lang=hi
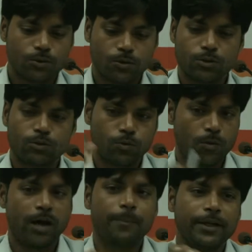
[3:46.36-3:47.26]

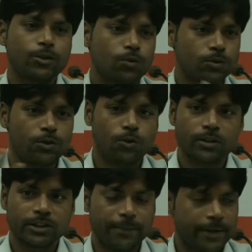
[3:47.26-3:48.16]
वहाँ पे जो कुछ
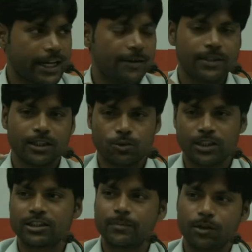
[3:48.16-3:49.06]
लोग साइबर कैब थे तो
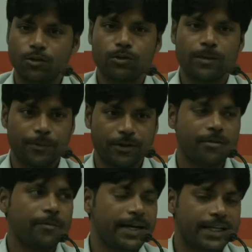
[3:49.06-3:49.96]
कस्टमर लोग कंप्यूटर
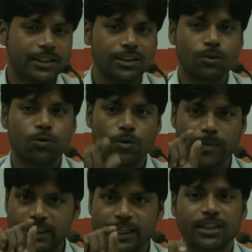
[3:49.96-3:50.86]
पर बैठे थे तो उनको
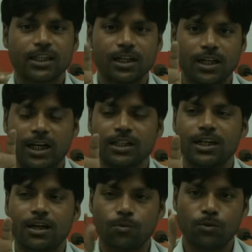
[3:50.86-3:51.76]
मैं देखता था
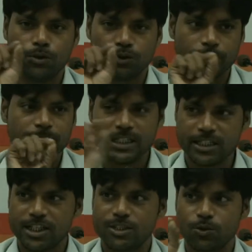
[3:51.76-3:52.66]
लगातार वो जो सबसे
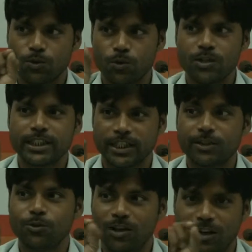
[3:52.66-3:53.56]
नीचे गोल चक्री
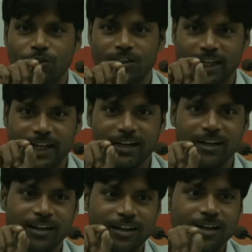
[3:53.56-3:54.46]
गूगल का होता है
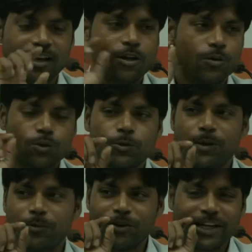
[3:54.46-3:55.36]
उस
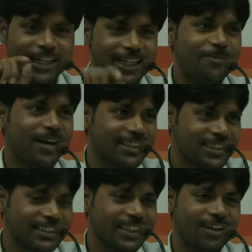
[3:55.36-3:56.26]
पर वो क्लिक
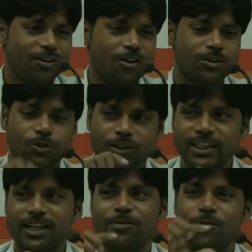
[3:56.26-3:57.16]
मारते थे और थोड़ी
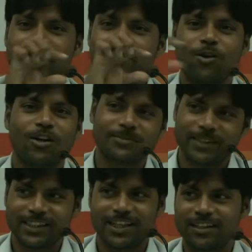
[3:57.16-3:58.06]
देर में वो एक बॉक्स
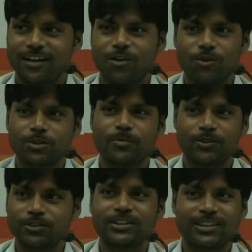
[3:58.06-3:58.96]
बनता था और उसमें
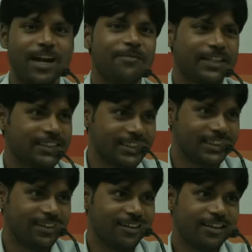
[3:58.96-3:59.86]
कुछ टाइप करते
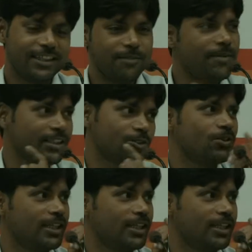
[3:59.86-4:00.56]
थे ये मैं ज़रूर